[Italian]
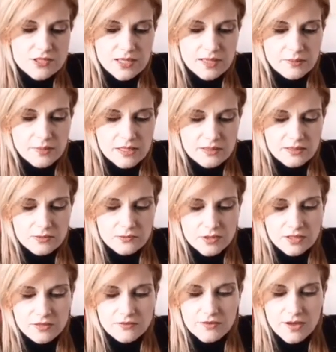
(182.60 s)
gli alimenti,
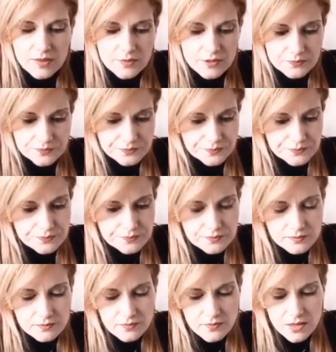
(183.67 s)
quindi fame.
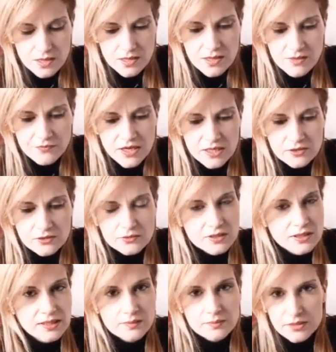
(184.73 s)
Valgono
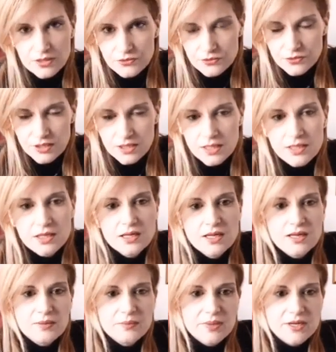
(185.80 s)
entrambe le teorie
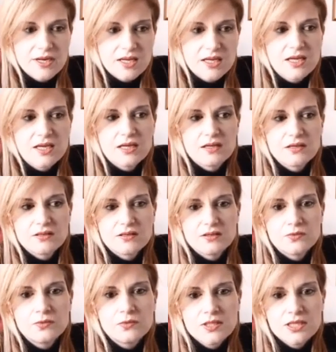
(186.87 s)
perché eh,
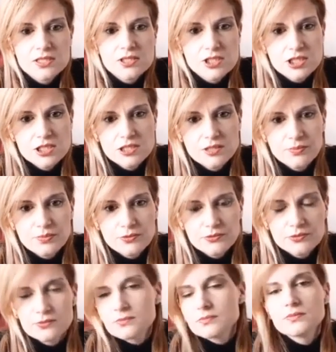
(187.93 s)
una agisce
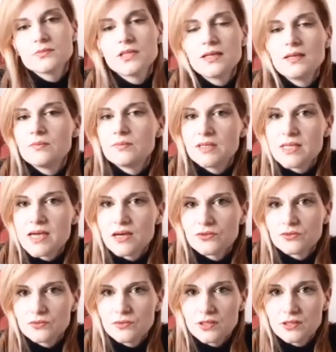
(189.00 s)
più
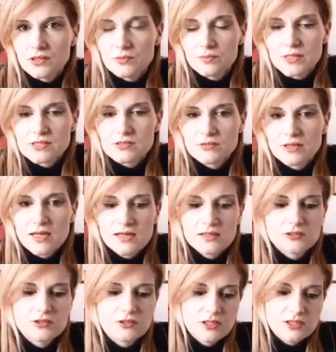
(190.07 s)
nell'immediato, quindi tra un pasto e
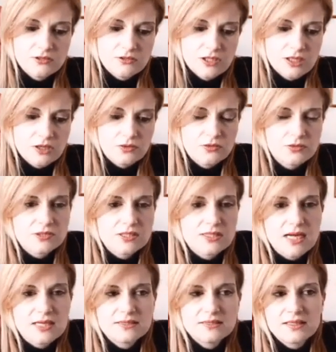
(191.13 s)
l'altro, la teoria
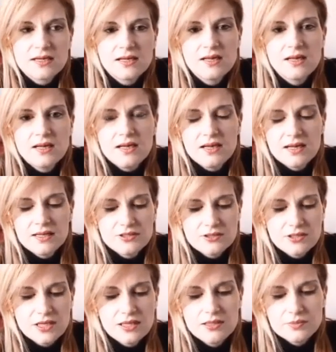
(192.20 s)
glucostatica, la
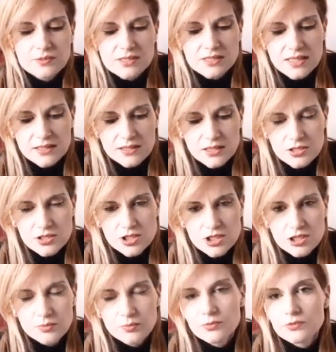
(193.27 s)
teoria lipostatica
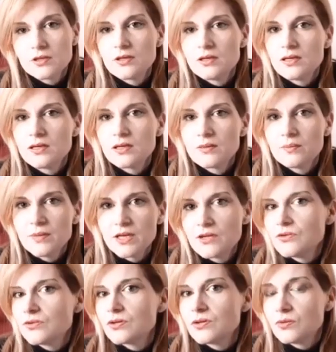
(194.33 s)
adesso più nel
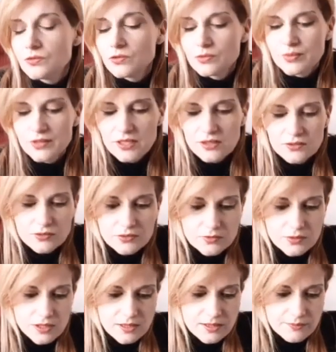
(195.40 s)
medio e nel lungo periodo,
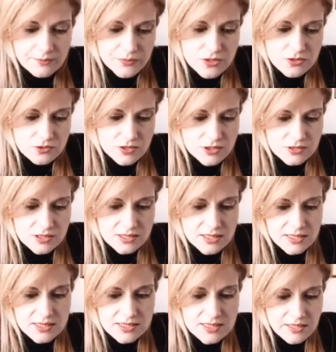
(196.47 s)
quindi sulle
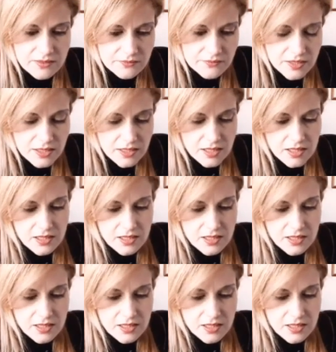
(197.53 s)
nostre riserve